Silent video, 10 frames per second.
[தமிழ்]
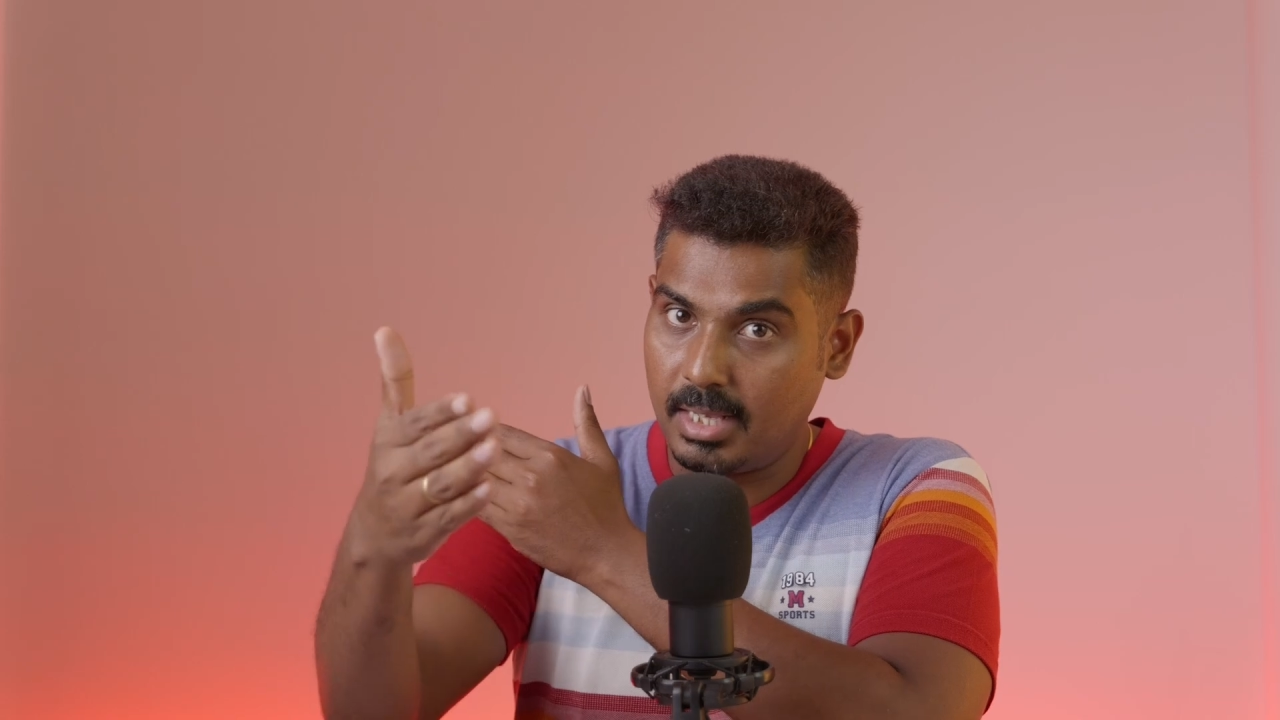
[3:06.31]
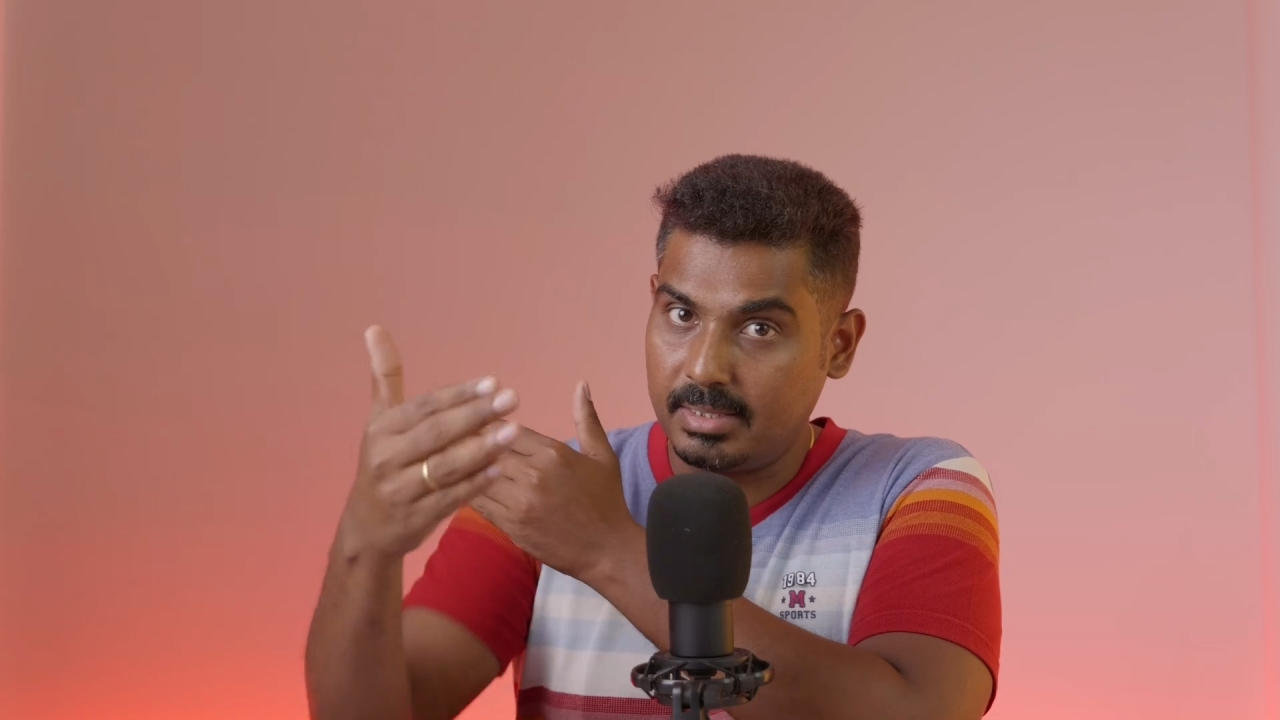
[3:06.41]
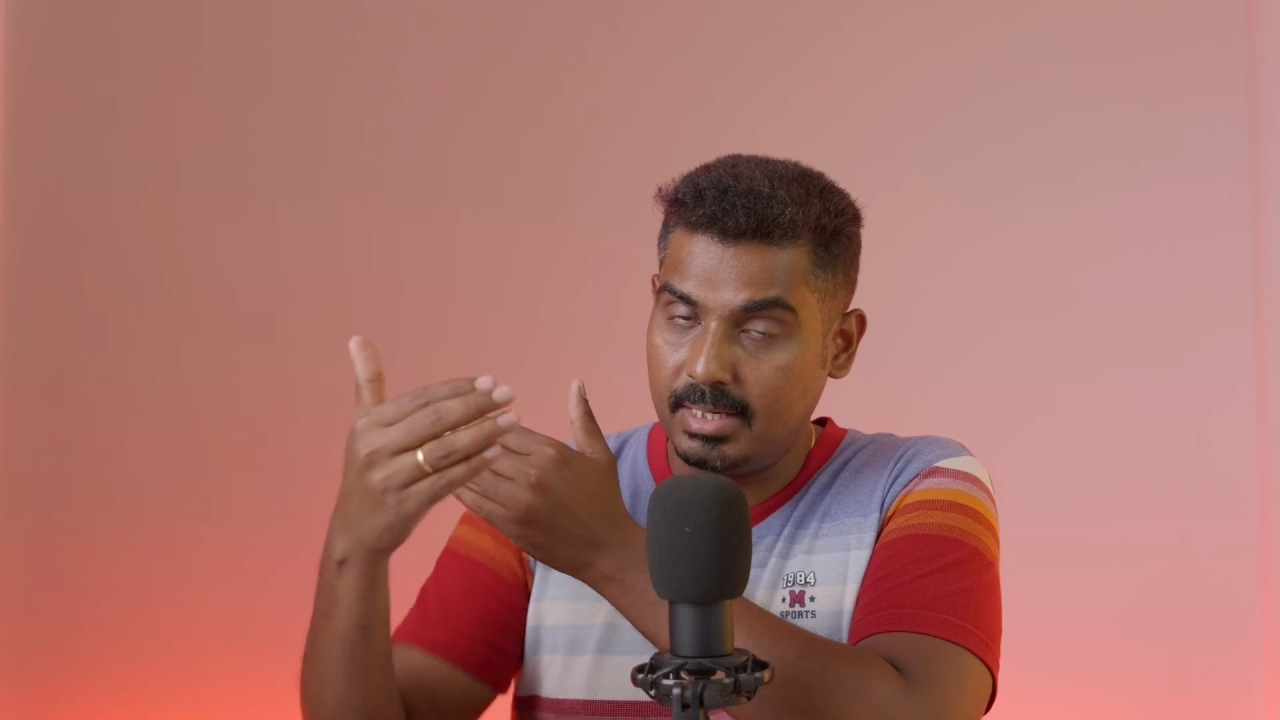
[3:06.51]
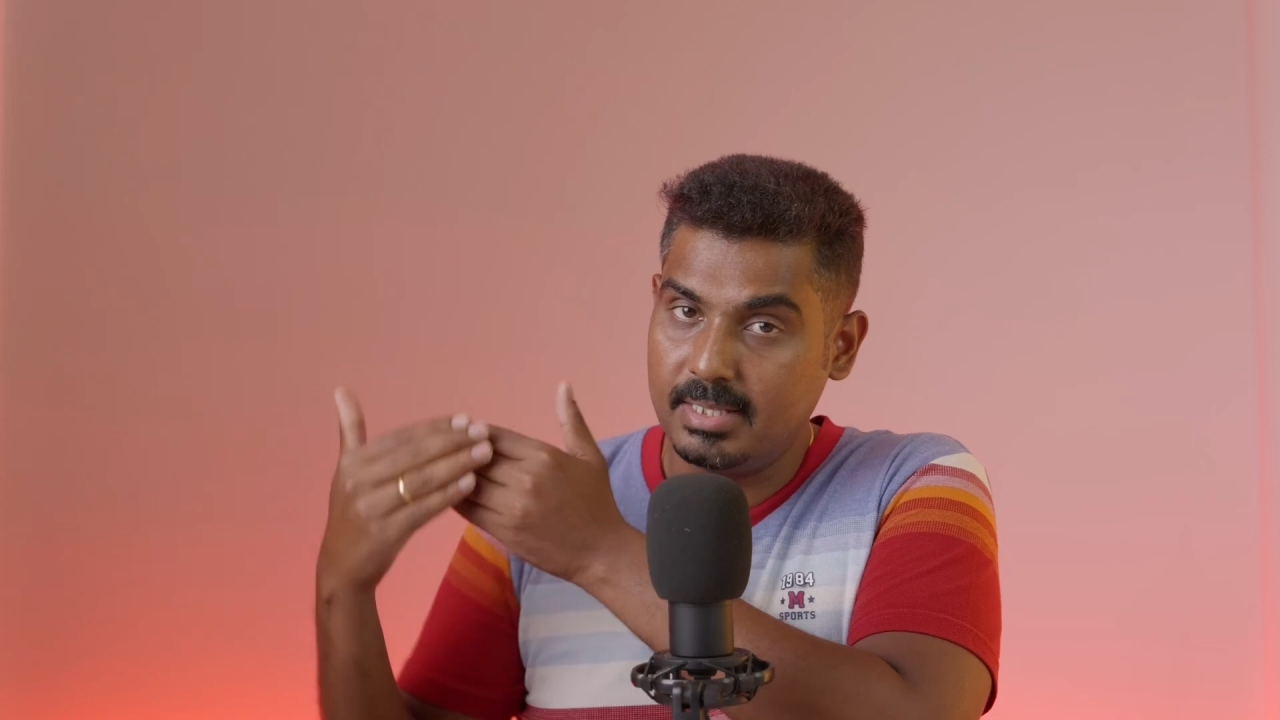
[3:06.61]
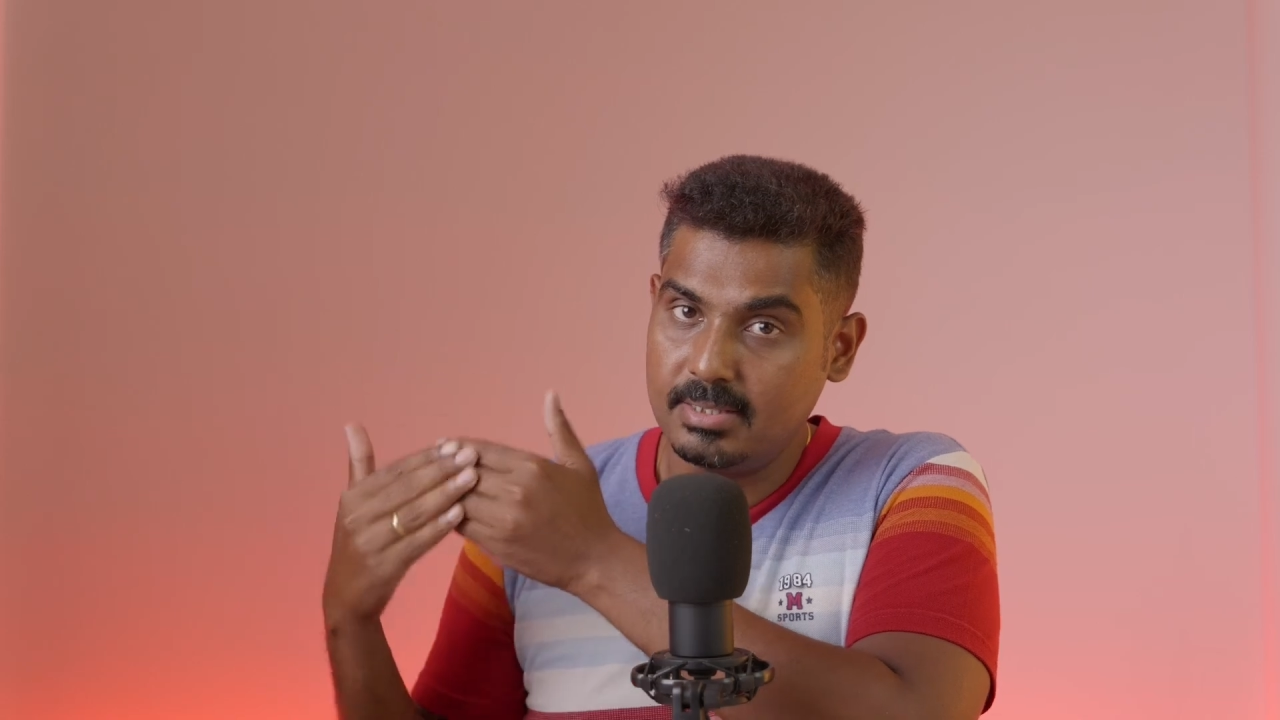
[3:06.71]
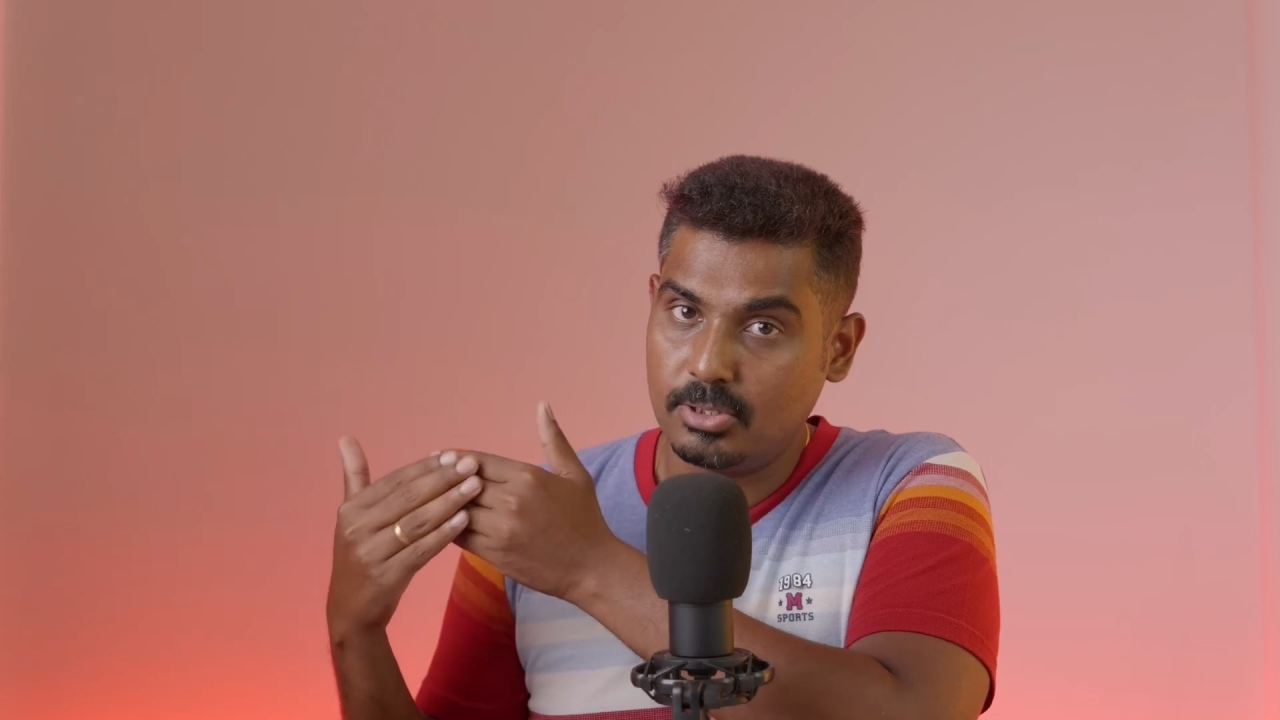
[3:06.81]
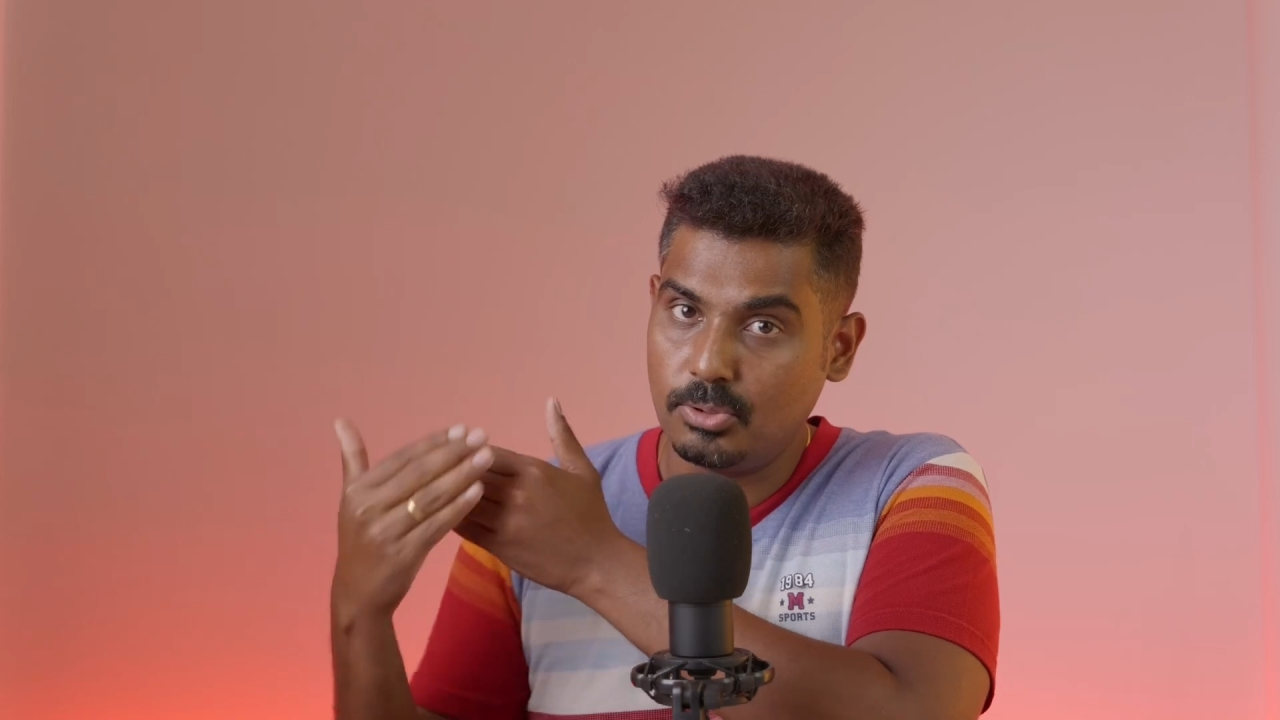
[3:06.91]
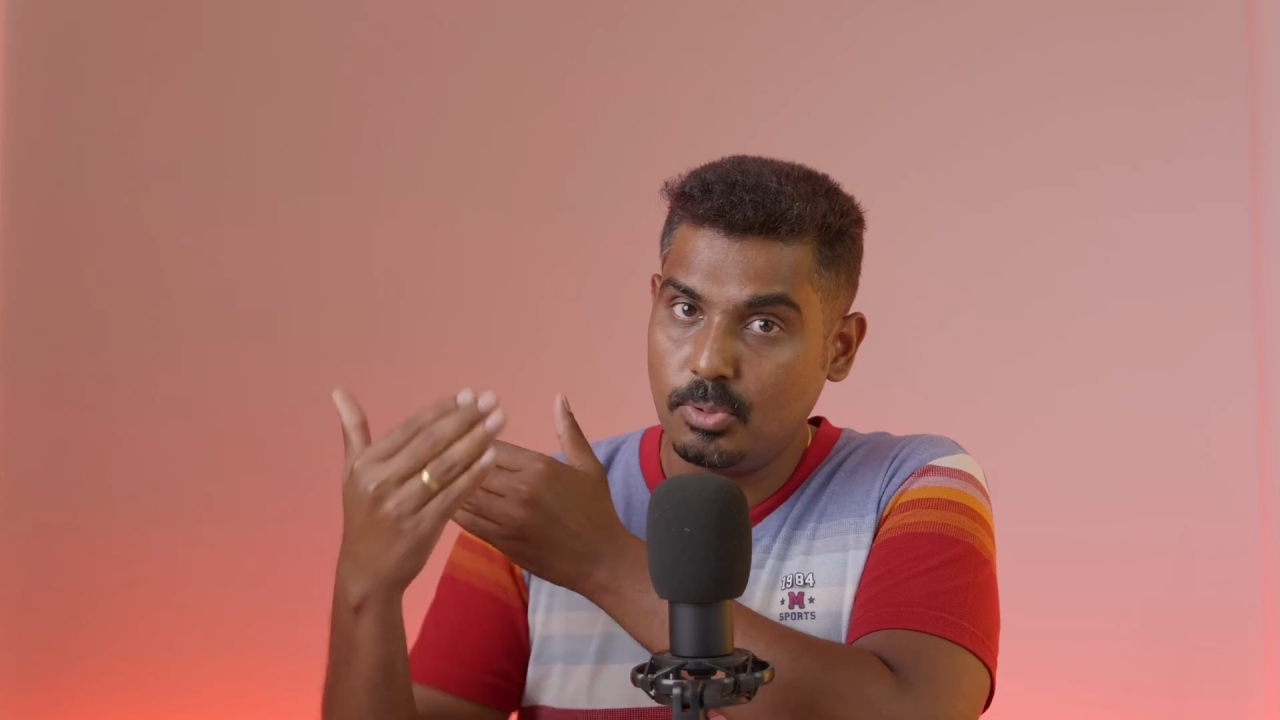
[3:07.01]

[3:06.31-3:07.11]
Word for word: அந்த லென்ஸை